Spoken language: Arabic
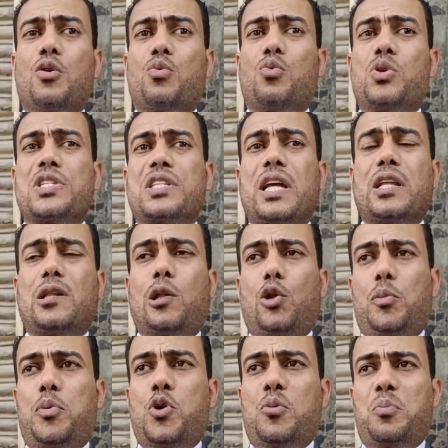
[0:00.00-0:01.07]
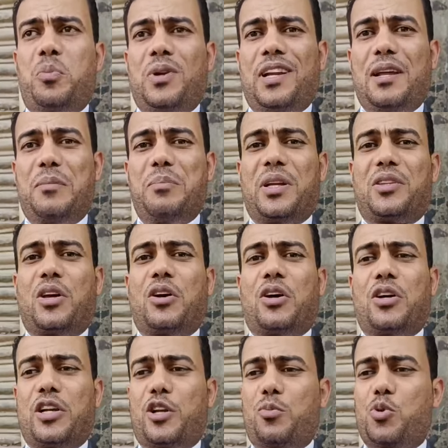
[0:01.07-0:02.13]
وازداد لبهم لما
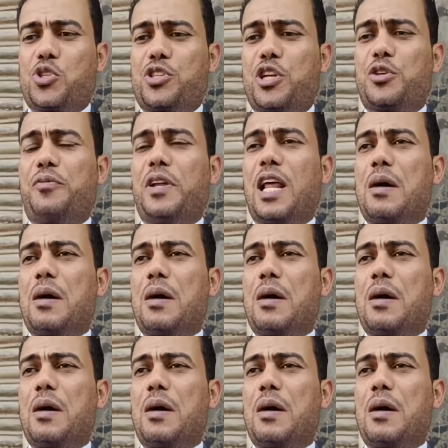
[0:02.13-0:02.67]
تقارير مستشفى